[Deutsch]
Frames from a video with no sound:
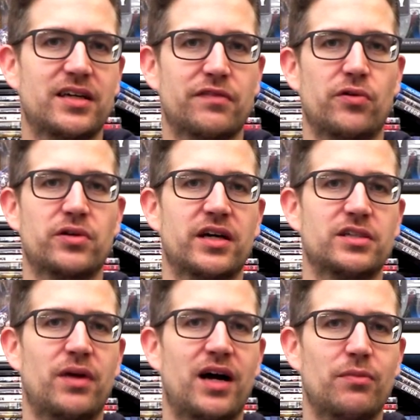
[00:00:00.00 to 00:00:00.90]
erfolgreich
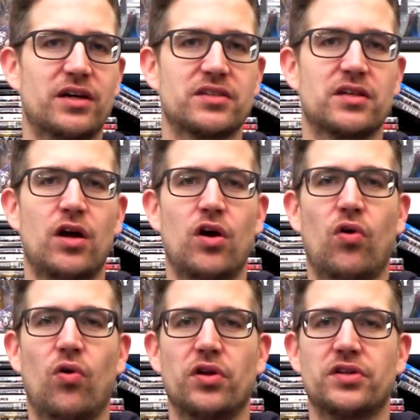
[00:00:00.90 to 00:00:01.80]
bearbeitet
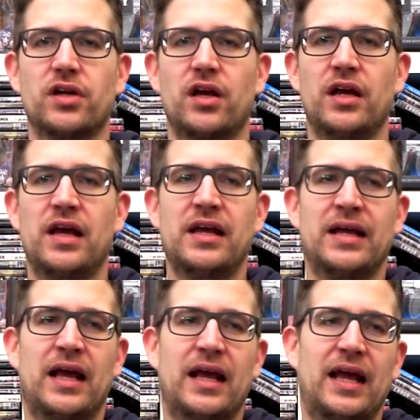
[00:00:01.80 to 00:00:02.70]
und
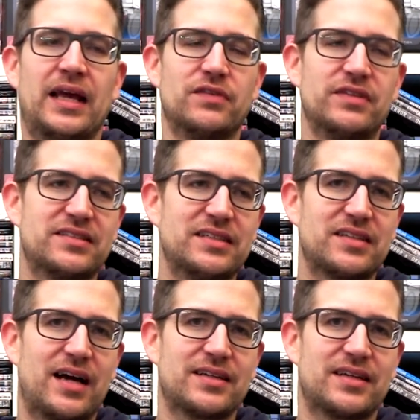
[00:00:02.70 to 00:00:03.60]
ich will jetzt nicht
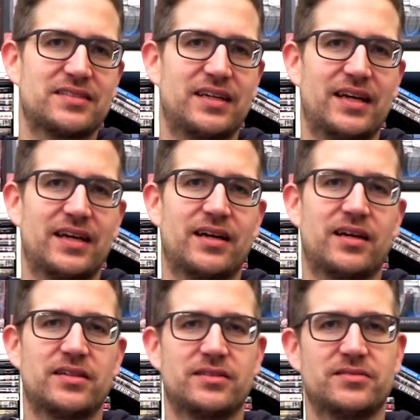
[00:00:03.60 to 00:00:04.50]
sagen, dass er
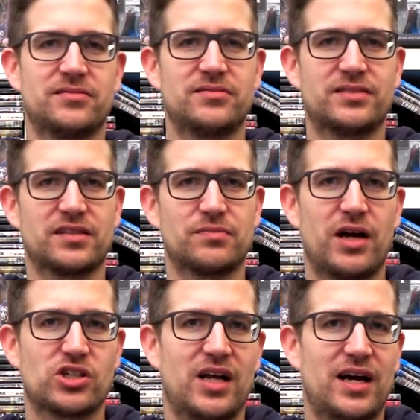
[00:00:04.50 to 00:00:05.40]
das
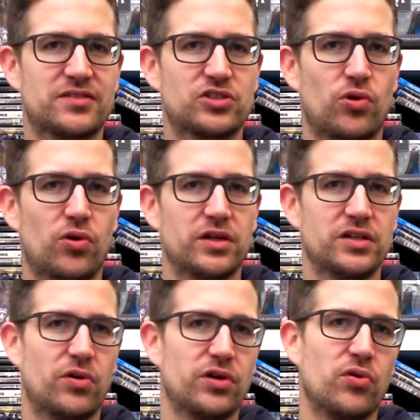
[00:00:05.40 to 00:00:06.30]
Martial Arts Genre in
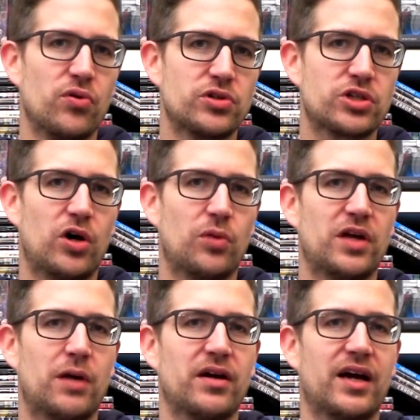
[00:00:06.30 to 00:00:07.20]
neue Höhen schraubt,
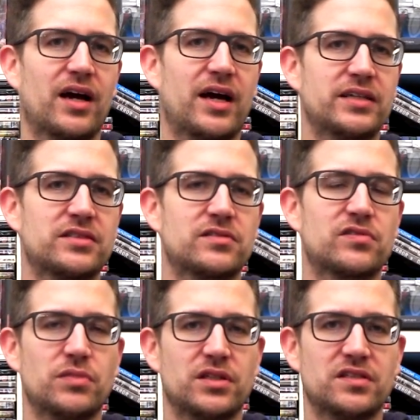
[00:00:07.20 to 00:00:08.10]
aber erreicht
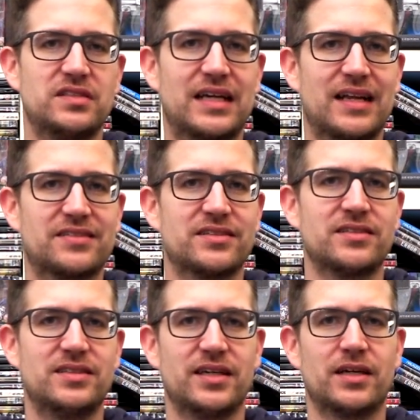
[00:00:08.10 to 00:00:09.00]
zumindest die Klasse,
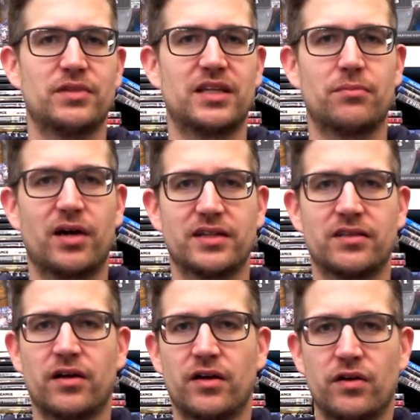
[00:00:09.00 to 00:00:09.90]
die er mit den beiden
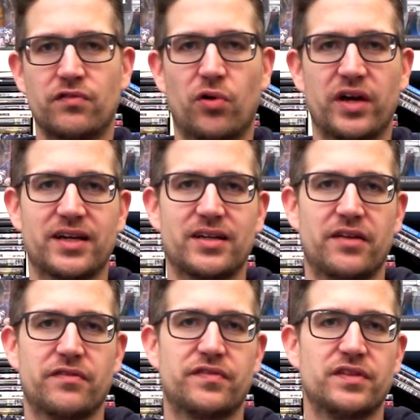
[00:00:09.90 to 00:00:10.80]

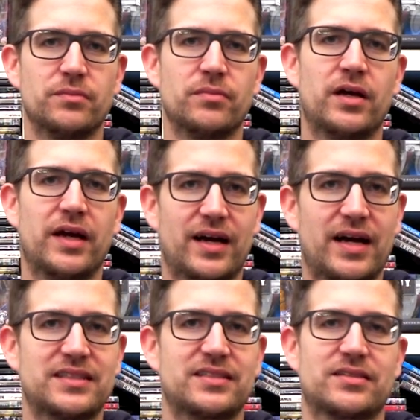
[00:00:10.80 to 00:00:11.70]
vorhergenannten Filmen
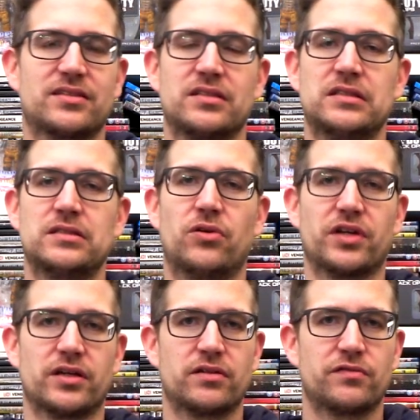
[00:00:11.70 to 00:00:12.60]
erreicht hat
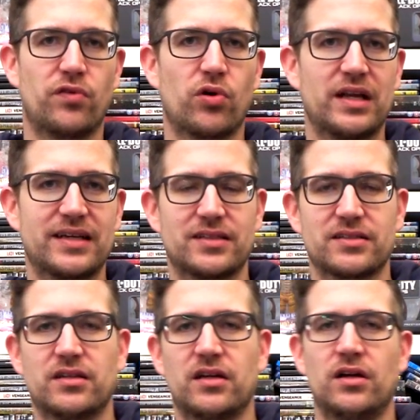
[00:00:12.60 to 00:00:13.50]
oder vorgelegt hat.
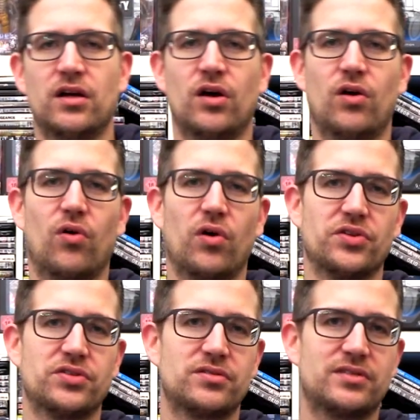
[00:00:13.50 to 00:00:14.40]

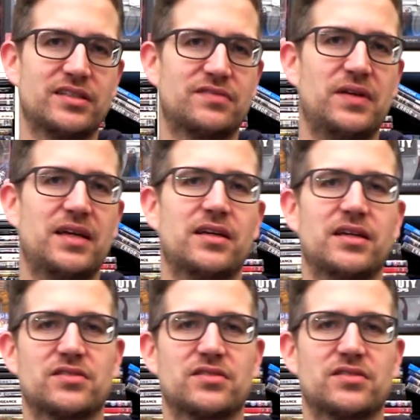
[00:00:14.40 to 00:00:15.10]
Und deswegen ist